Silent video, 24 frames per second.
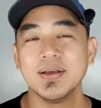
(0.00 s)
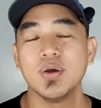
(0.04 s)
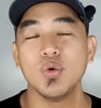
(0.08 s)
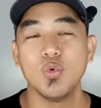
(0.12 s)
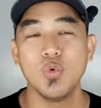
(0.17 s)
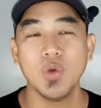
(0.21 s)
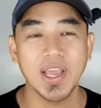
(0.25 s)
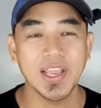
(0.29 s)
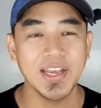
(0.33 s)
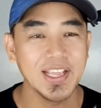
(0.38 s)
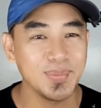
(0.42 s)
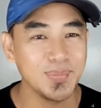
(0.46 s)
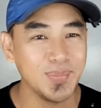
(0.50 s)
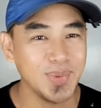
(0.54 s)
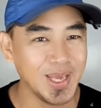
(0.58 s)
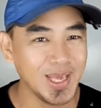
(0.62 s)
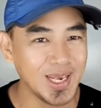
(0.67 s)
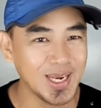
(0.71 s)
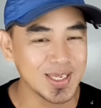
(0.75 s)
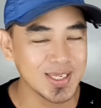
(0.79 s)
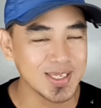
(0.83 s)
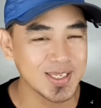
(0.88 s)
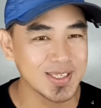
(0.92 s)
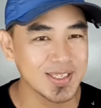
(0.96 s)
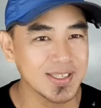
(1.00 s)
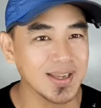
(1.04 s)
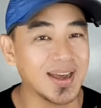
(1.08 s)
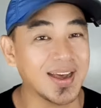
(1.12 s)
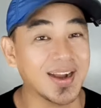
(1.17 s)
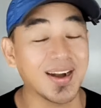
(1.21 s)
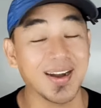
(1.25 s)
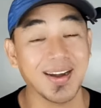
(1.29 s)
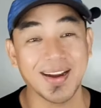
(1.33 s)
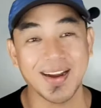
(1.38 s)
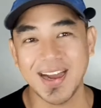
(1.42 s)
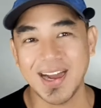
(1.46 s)
wedding bells
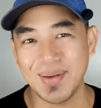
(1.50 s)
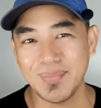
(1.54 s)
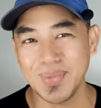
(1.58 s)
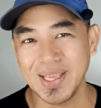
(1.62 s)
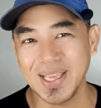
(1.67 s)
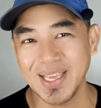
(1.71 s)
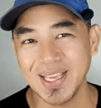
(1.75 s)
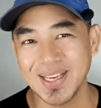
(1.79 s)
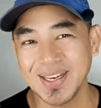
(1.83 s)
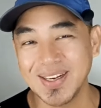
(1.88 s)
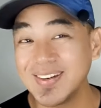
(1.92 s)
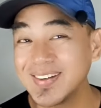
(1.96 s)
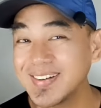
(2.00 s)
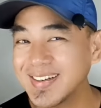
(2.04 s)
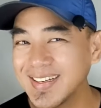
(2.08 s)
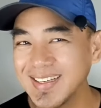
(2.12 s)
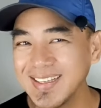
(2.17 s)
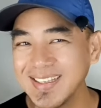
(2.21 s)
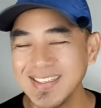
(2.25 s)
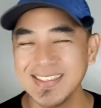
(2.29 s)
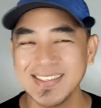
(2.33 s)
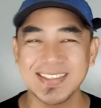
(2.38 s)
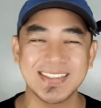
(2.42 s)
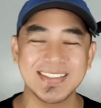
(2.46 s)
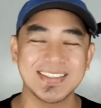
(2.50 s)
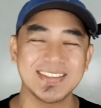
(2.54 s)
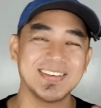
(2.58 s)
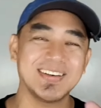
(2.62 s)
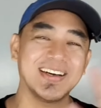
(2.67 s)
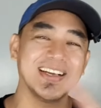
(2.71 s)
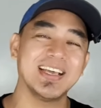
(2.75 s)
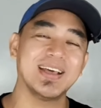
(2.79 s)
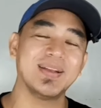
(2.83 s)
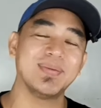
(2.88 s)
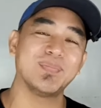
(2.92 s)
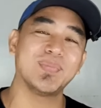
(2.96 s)
are coming. Okay, so
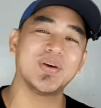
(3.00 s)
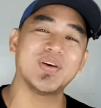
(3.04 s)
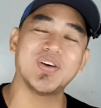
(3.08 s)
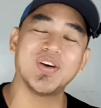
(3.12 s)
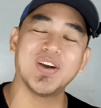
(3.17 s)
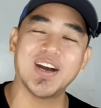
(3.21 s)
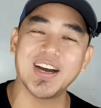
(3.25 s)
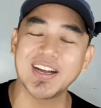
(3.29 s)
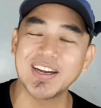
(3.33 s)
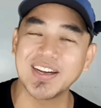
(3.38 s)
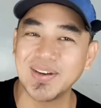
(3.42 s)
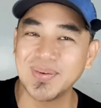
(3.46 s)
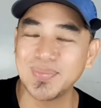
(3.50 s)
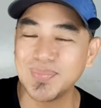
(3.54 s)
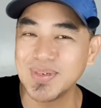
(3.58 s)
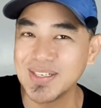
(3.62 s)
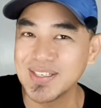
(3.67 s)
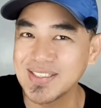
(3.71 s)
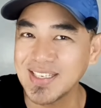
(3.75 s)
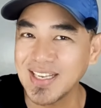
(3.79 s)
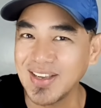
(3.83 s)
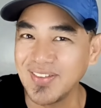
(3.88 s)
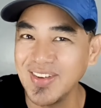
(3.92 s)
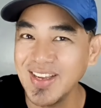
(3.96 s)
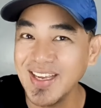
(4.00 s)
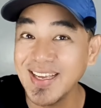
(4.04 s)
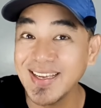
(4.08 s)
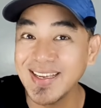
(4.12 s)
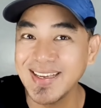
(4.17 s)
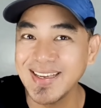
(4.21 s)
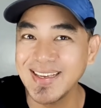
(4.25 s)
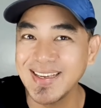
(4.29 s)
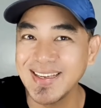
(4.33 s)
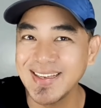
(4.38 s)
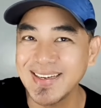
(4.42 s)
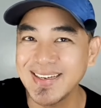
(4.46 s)
ayan po ang number
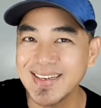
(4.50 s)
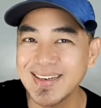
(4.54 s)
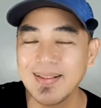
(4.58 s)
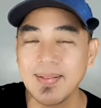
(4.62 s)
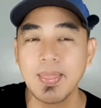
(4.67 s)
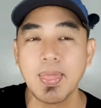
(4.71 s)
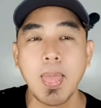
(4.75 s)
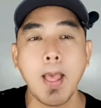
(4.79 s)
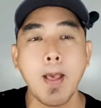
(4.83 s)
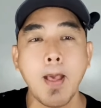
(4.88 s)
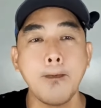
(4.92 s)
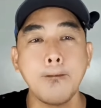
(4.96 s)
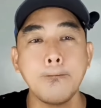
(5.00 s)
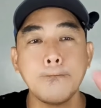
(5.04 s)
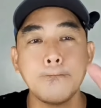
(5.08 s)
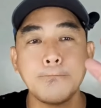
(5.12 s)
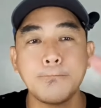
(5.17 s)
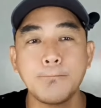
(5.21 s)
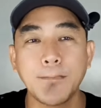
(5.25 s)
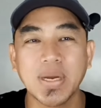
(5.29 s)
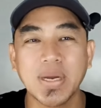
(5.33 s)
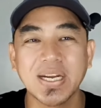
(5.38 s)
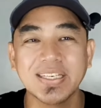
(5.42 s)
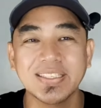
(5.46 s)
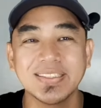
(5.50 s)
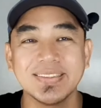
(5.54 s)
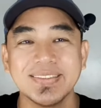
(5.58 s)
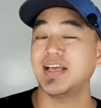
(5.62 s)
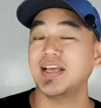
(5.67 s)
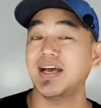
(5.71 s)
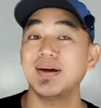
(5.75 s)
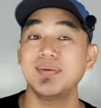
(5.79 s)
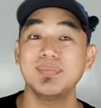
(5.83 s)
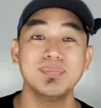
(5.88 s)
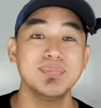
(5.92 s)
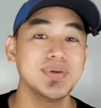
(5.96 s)
7.
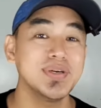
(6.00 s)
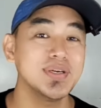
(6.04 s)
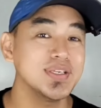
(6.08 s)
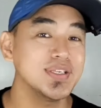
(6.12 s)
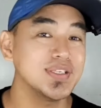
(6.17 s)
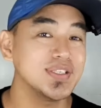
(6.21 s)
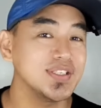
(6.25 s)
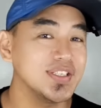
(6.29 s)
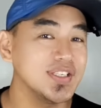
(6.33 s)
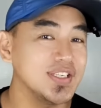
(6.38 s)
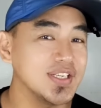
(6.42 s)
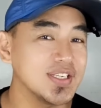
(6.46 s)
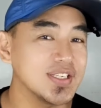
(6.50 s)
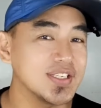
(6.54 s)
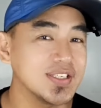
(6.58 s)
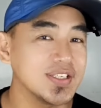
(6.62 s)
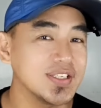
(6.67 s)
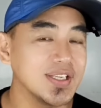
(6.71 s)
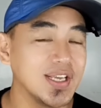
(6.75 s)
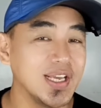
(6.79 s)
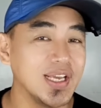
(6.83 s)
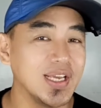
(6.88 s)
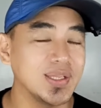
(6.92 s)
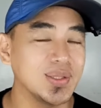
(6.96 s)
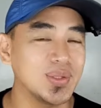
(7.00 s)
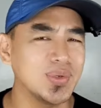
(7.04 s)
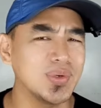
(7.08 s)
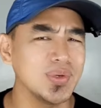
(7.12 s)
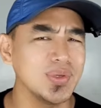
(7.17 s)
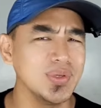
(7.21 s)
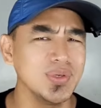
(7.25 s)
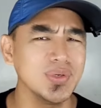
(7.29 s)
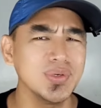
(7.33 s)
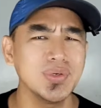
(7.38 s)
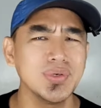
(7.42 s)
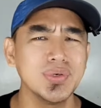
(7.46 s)
Number 6, ito
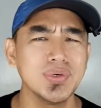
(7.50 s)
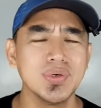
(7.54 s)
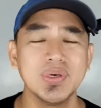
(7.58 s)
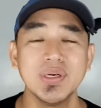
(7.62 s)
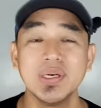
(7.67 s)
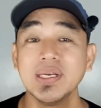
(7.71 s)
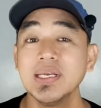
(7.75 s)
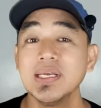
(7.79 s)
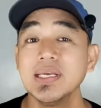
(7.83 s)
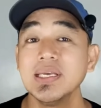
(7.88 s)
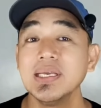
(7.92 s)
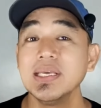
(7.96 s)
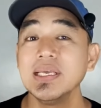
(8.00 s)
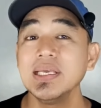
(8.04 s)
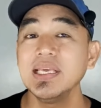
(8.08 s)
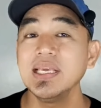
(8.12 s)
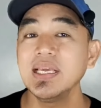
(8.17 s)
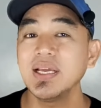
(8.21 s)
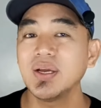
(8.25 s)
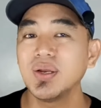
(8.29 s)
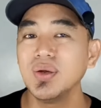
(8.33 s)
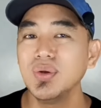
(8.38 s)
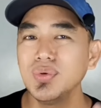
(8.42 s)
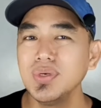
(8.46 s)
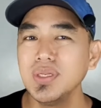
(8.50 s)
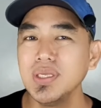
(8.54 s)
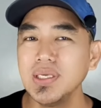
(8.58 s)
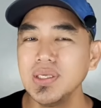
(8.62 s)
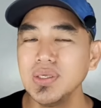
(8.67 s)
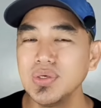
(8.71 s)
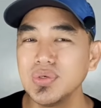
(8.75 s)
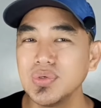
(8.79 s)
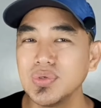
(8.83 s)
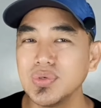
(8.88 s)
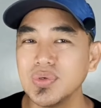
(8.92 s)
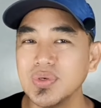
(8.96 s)
yung including
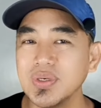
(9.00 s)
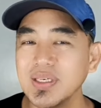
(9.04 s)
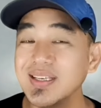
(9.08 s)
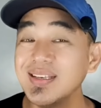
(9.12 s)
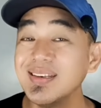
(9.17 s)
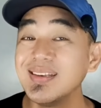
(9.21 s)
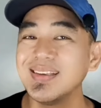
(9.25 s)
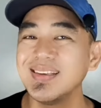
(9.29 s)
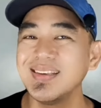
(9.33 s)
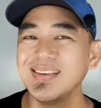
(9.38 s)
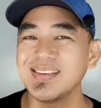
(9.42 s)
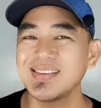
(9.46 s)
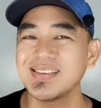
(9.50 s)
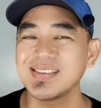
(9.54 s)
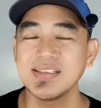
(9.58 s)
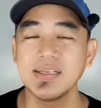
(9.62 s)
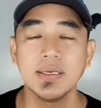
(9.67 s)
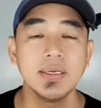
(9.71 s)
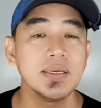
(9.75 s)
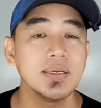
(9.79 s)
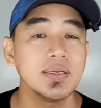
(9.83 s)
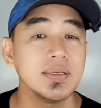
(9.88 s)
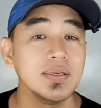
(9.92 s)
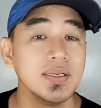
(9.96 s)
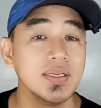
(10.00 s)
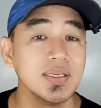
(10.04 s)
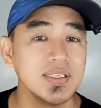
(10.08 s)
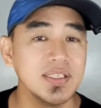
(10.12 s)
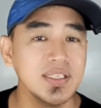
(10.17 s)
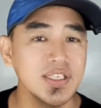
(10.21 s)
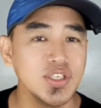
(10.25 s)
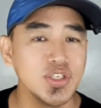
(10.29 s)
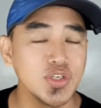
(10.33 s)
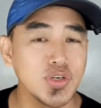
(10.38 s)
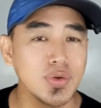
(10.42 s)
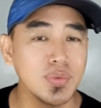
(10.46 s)
you in his
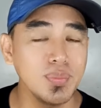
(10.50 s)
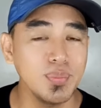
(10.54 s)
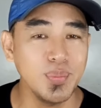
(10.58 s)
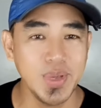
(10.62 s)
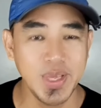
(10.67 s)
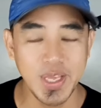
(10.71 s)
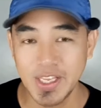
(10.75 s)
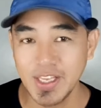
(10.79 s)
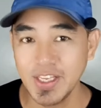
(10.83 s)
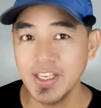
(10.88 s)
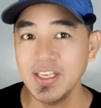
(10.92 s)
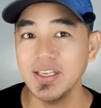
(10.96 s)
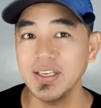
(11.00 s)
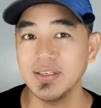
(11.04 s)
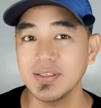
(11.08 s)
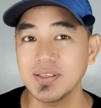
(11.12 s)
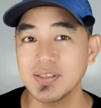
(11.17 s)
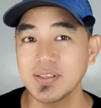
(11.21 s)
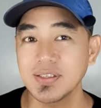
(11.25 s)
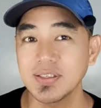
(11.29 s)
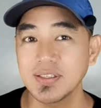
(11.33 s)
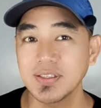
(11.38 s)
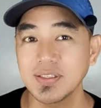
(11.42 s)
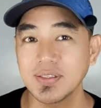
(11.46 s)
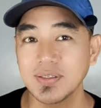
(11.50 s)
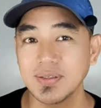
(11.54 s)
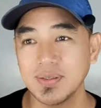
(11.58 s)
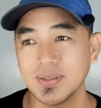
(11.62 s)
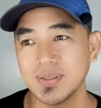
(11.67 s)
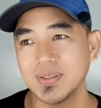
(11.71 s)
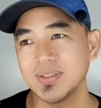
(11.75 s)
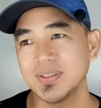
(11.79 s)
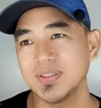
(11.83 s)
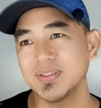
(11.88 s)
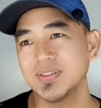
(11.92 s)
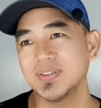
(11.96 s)
decision makings.
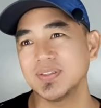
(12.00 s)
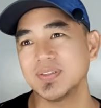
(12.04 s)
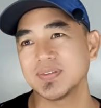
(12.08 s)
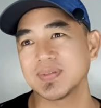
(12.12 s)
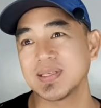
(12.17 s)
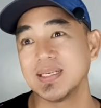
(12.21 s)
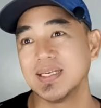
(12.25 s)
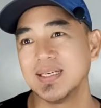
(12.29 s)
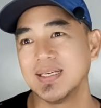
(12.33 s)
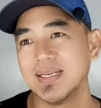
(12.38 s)
Oh.